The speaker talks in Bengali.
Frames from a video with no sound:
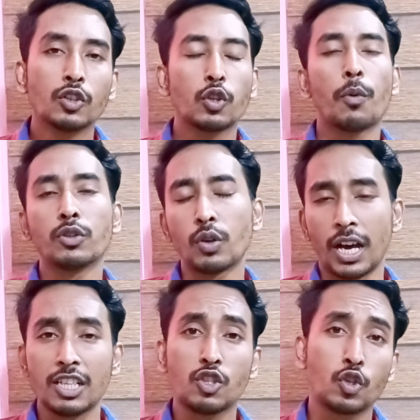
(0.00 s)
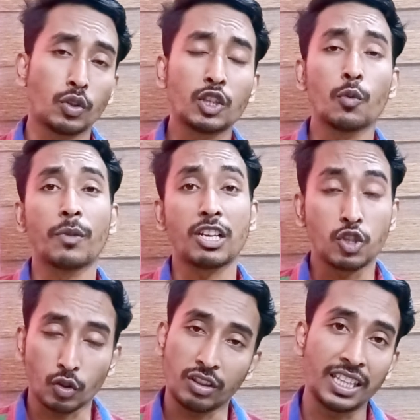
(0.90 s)
তো বন্ধুরা যদি তোমরা
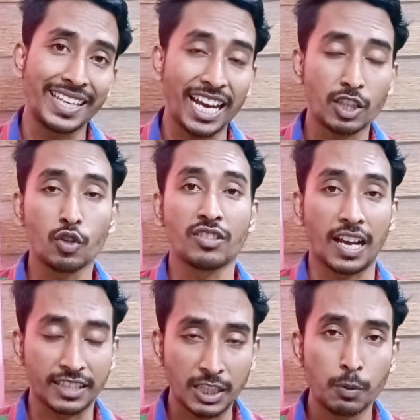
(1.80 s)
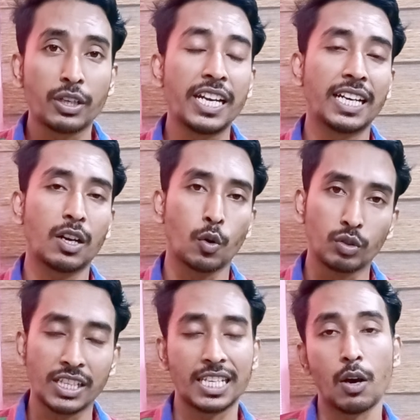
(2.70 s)
সত্যি একজন সাকসেসফুল ক্রিয়েটার
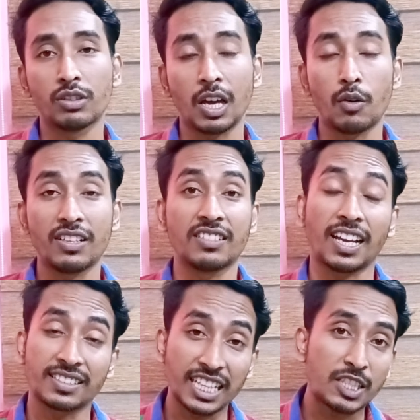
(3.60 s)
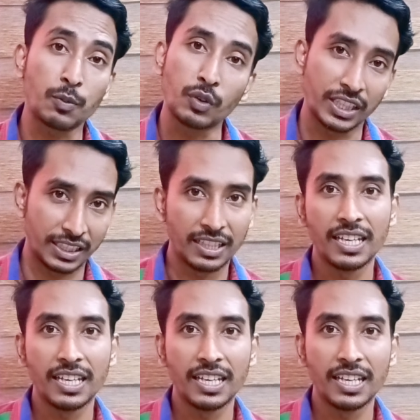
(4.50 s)
হতে চাও তাহলে সাকসেসফুলি